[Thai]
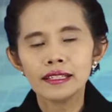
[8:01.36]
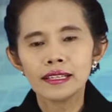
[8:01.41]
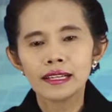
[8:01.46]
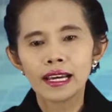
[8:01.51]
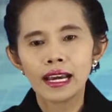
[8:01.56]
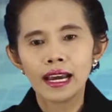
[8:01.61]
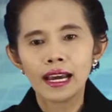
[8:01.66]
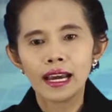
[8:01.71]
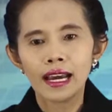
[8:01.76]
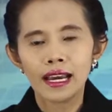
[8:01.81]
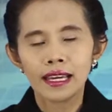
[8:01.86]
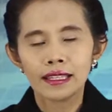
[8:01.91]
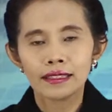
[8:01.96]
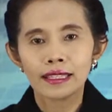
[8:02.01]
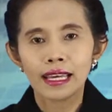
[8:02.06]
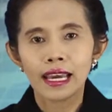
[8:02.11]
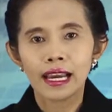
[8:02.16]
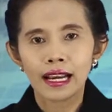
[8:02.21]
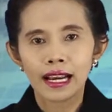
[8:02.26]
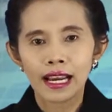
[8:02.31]
อค่าอั
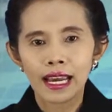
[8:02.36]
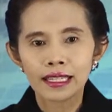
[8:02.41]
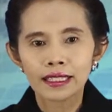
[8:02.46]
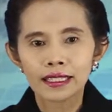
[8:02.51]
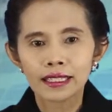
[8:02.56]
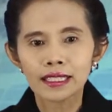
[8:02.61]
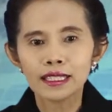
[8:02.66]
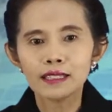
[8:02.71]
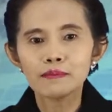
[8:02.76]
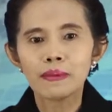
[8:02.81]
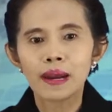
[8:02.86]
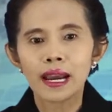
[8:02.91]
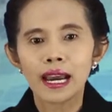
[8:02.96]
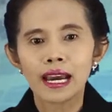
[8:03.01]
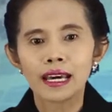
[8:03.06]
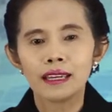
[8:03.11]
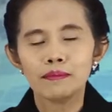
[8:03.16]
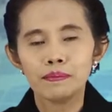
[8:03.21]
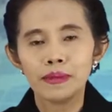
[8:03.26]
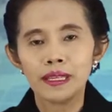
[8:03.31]
ตราการคลิก
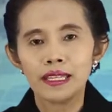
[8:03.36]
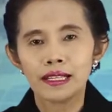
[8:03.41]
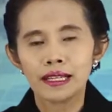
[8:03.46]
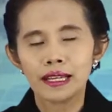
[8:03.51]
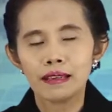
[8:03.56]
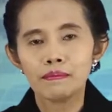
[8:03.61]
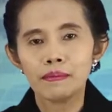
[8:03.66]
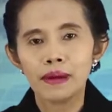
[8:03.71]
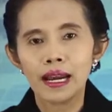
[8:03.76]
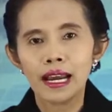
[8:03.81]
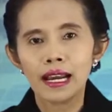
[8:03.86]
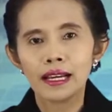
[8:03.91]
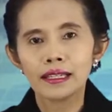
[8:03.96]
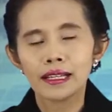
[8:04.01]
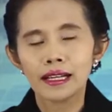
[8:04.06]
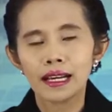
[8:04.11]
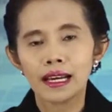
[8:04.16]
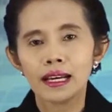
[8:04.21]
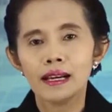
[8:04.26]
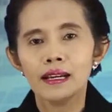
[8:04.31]
ผ่านเป็นยังไงบ้าง
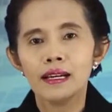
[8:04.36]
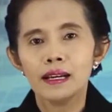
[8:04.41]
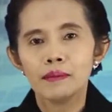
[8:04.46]
นะคะ